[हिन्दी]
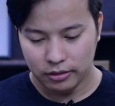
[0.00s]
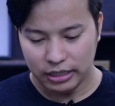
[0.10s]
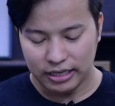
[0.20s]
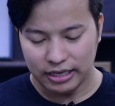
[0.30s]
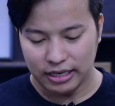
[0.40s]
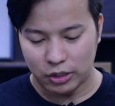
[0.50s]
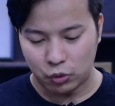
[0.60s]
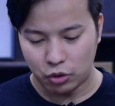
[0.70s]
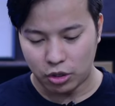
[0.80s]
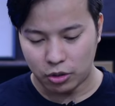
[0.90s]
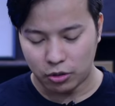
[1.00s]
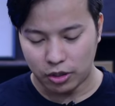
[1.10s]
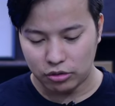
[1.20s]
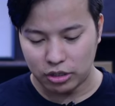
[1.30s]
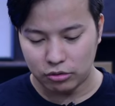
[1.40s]
अरे यार तू नॉक हो गया
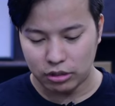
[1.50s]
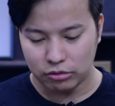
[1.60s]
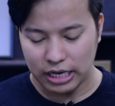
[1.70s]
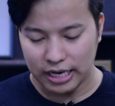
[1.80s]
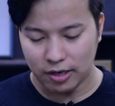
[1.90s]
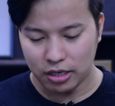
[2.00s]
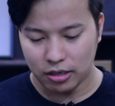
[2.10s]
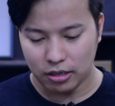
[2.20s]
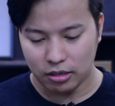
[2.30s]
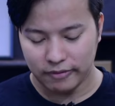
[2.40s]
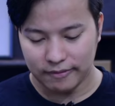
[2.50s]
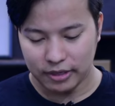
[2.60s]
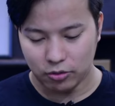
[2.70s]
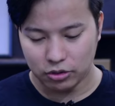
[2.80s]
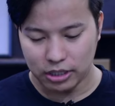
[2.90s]
रुक जा रुक जा रुक जा आ रहा आ रहा आ रहा रिवाइव कर
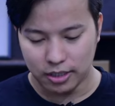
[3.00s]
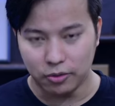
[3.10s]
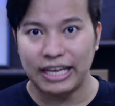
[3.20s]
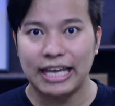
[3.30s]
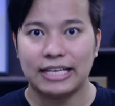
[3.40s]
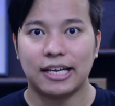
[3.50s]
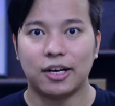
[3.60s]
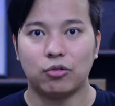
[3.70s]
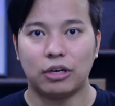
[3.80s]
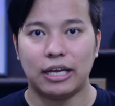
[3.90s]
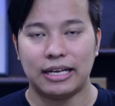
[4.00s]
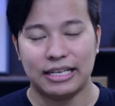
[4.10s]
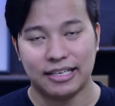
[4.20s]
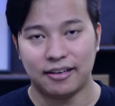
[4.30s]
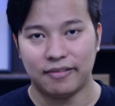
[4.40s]
रुक जा आ रहा हूँ एक सेकंड रुकना यार
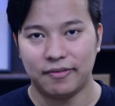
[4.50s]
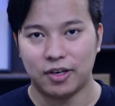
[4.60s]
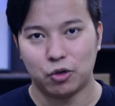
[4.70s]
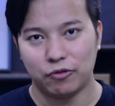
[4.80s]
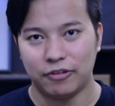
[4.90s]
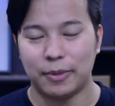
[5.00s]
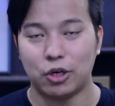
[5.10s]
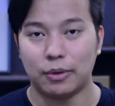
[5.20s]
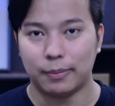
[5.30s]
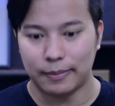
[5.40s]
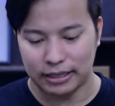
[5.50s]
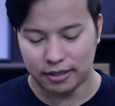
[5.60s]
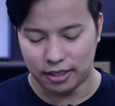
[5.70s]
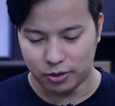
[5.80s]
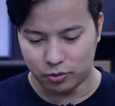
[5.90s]
इसे रिवाइव कर दो फिर मैं टॉपिक पे बात
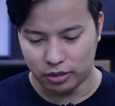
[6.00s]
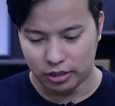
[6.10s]
करता हूँ